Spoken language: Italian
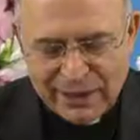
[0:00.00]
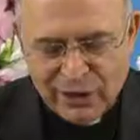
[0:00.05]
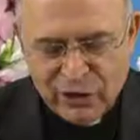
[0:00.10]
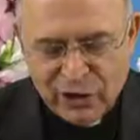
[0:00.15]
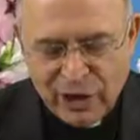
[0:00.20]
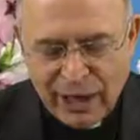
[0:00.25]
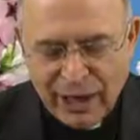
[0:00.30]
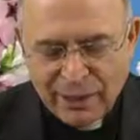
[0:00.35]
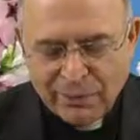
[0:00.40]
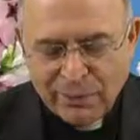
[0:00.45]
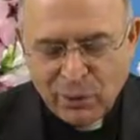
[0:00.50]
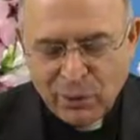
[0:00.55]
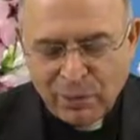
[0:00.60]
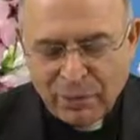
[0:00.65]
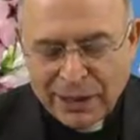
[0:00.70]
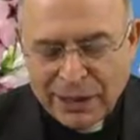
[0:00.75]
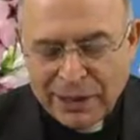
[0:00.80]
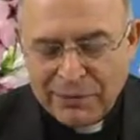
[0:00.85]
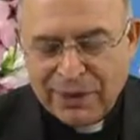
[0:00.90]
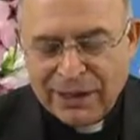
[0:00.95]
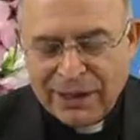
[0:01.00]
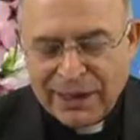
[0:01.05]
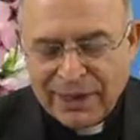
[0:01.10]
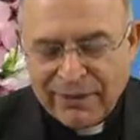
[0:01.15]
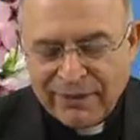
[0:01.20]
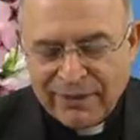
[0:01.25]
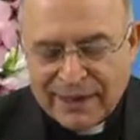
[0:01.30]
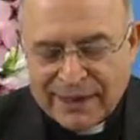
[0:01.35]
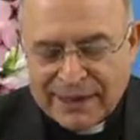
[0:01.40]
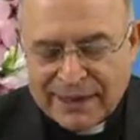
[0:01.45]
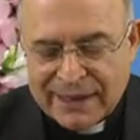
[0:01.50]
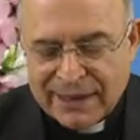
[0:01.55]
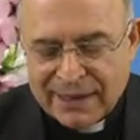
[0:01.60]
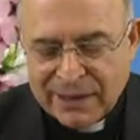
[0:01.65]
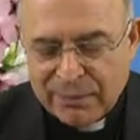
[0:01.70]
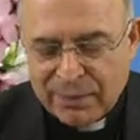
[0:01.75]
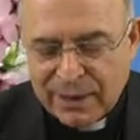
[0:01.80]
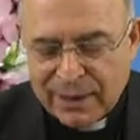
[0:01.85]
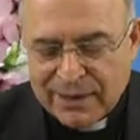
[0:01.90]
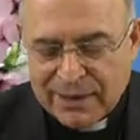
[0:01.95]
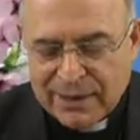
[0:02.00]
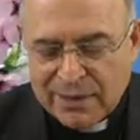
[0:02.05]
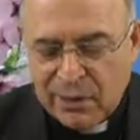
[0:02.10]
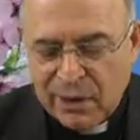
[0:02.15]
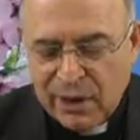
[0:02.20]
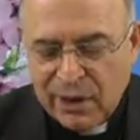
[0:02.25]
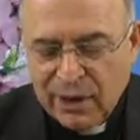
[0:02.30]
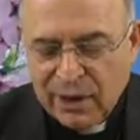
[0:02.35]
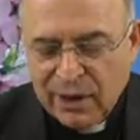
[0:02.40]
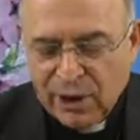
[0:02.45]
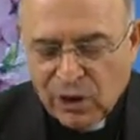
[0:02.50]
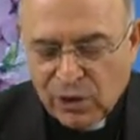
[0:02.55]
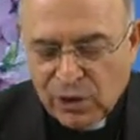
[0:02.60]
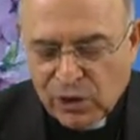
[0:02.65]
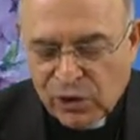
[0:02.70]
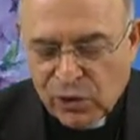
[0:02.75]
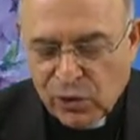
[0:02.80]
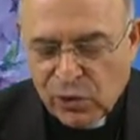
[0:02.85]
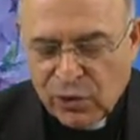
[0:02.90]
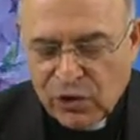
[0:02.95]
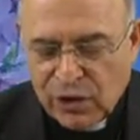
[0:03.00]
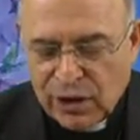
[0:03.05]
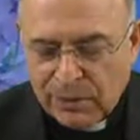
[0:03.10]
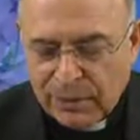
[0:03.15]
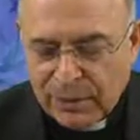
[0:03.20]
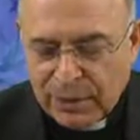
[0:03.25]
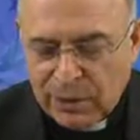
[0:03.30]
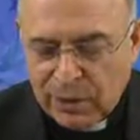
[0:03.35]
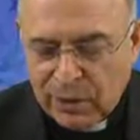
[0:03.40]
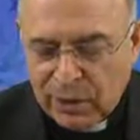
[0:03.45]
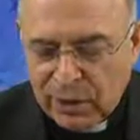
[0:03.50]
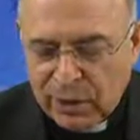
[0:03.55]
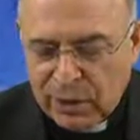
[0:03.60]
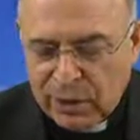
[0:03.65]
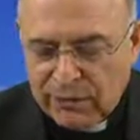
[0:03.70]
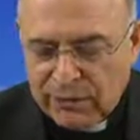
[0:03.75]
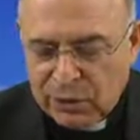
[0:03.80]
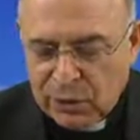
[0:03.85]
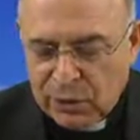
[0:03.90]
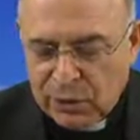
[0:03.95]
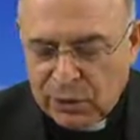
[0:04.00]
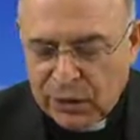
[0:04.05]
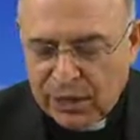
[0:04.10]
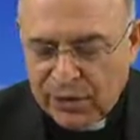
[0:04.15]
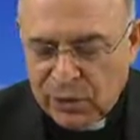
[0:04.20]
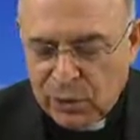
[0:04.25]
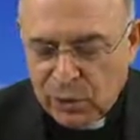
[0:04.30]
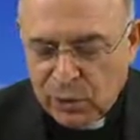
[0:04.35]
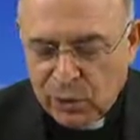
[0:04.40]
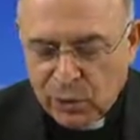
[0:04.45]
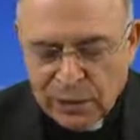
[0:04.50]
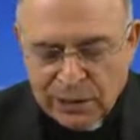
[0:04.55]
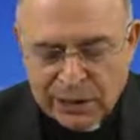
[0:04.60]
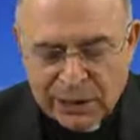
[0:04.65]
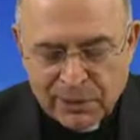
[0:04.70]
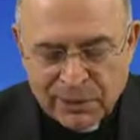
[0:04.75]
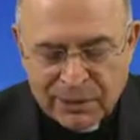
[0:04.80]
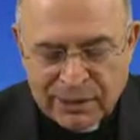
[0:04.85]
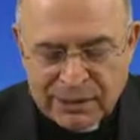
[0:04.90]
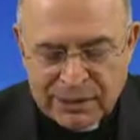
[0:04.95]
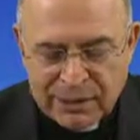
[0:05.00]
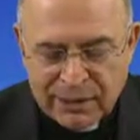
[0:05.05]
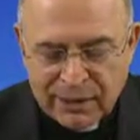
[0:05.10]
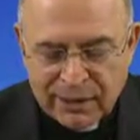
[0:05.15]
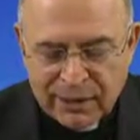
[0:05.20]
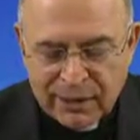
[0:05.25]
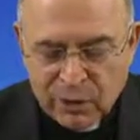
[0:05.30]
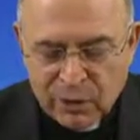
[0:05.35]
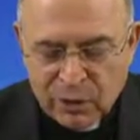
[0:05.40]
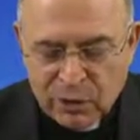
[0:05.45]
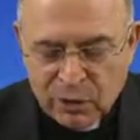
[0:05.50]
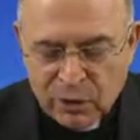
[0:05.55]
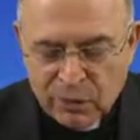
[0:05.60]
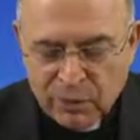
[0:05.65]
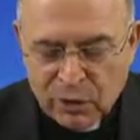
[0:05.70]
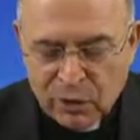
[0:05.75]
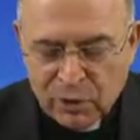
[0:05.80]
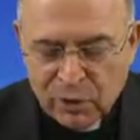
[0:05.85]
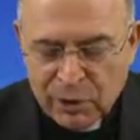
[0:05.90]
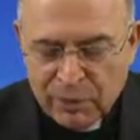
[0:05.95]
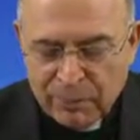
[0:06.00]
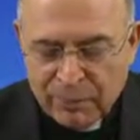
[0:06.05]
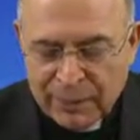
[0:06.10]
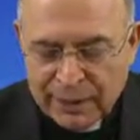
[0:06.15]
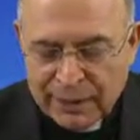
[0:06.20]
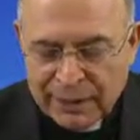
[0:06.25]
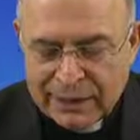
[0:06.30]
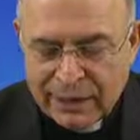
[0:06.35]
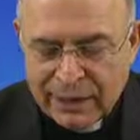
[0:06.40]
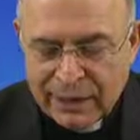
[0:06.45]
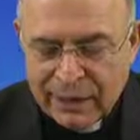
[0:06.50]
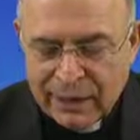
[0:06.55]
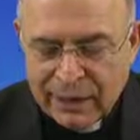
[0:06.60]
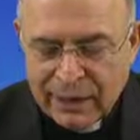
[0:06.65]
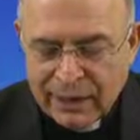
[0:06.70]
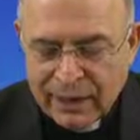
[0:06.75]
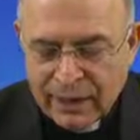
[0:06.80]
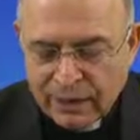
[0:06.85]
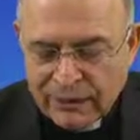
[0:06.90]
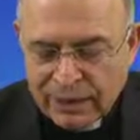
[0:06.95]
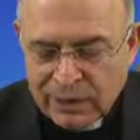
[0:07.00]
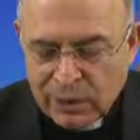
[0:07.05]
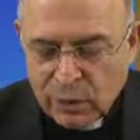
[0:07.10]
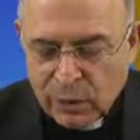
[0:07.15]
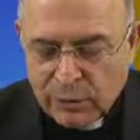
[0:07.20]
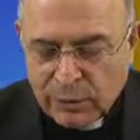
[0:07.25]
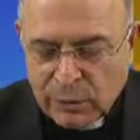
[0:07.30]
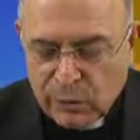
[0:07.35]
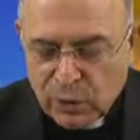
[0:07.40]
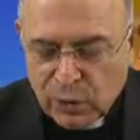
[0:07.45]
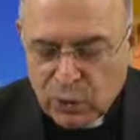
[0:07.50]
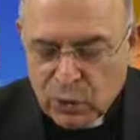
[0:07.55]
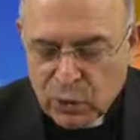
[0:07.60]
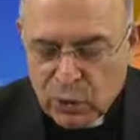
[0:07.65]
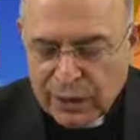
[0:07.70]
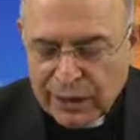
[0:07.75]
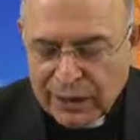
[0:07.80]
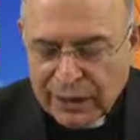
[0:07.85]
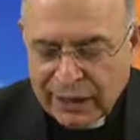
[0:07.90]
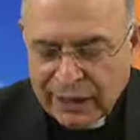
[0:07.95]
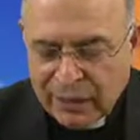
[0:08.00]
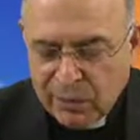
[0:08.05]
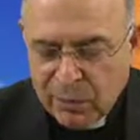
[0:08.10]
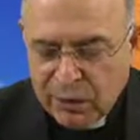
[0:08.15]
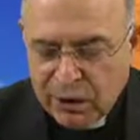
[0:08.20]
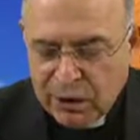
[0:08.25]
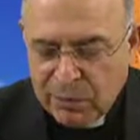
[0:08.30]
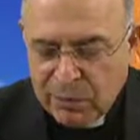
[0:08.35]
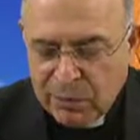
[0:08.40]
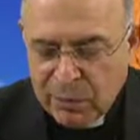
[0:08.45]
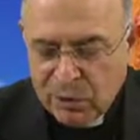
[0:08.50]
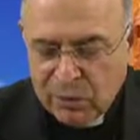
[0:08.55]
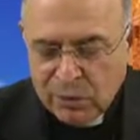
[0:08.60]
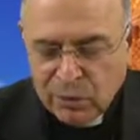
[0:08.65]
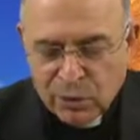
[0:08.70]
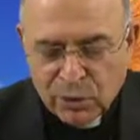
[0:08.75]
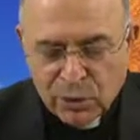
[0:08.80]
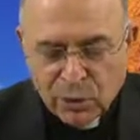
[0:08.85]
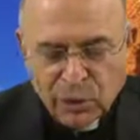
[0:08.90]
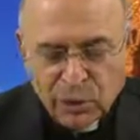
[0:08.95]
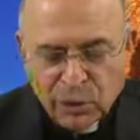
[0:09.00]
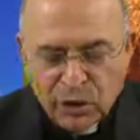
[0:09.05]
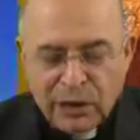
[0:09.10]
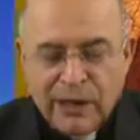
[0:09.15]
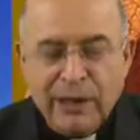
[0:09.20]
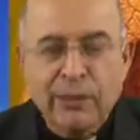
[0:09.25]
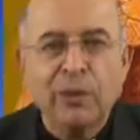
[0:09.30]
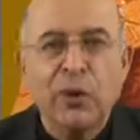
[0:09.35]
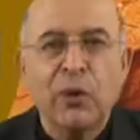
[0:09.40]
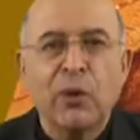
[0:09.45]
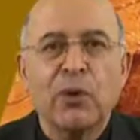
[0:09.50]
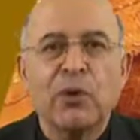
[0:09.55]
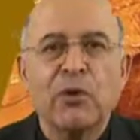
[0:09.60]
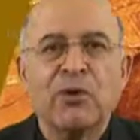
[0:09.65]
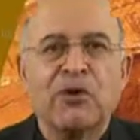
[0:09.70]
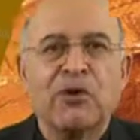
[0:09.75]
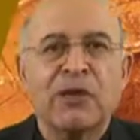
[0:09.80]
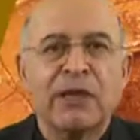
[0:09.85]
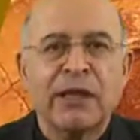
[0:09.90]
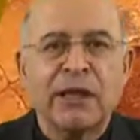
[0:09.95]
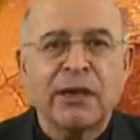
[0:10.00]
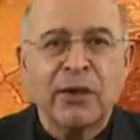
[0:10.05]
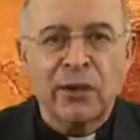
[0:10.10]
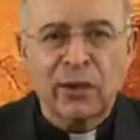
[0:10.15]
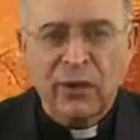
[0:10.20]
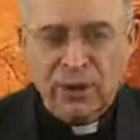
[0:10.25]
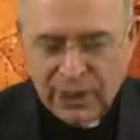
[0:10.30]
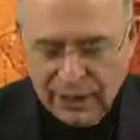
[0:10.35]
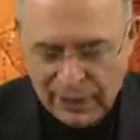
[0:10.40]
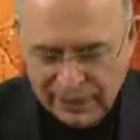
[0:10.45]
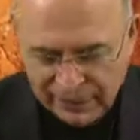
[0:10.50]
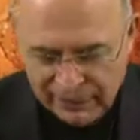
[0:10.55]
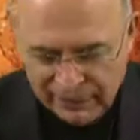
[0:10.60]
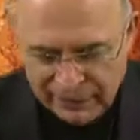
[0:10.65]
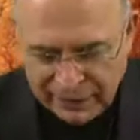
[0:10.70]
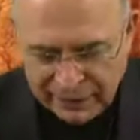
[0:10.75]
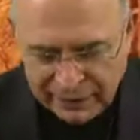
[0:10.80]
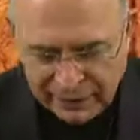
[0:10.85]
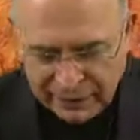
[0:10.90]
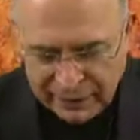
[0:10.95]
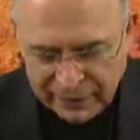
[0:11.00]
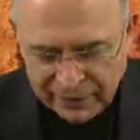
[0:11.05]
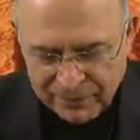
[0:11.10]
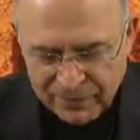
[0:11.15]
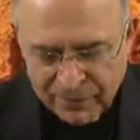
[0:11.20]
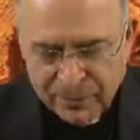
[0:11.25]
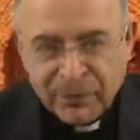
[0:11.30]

leggiamo, prima della festa di Pasqua, Gesù sapendo che era venuta la sua ora di passare da questo mondo al Padre, avendo amato i suoi che erano nel mondo, li amò sino alla fine.